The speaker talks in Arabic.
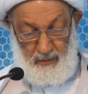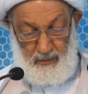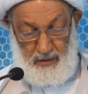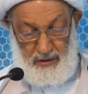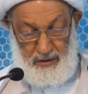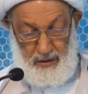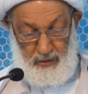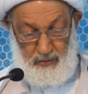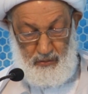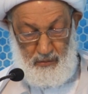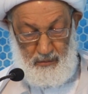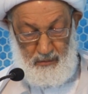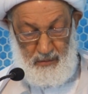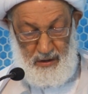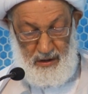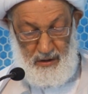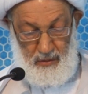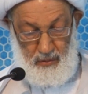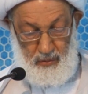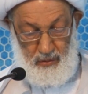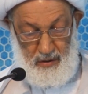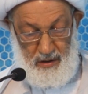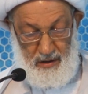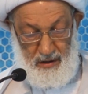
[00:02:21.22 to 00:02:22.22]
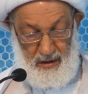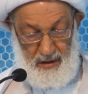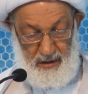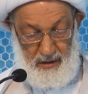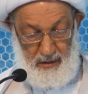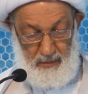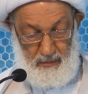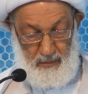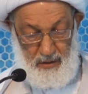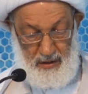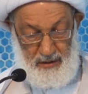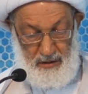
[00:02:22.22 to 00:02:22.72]
وتتم له
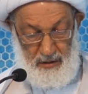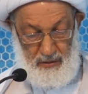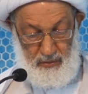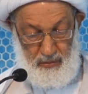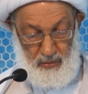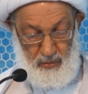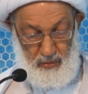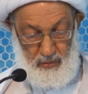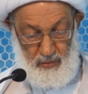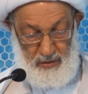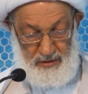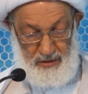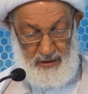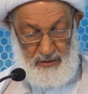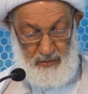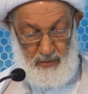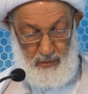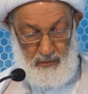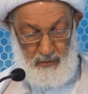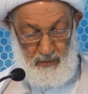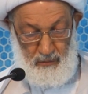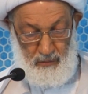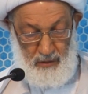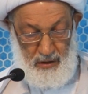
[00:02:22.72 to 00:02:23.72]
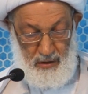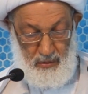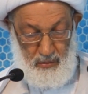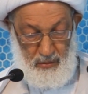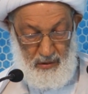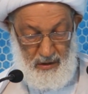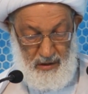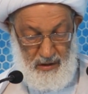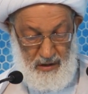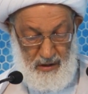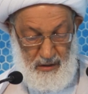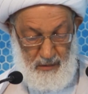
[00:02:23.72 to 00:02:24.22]
الهيمنة وتتم
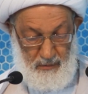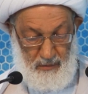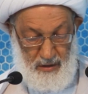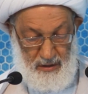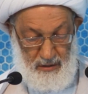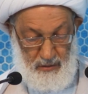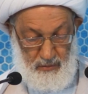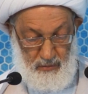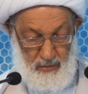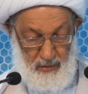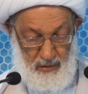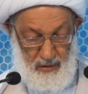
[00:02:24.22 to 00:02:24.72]
له الهيمنة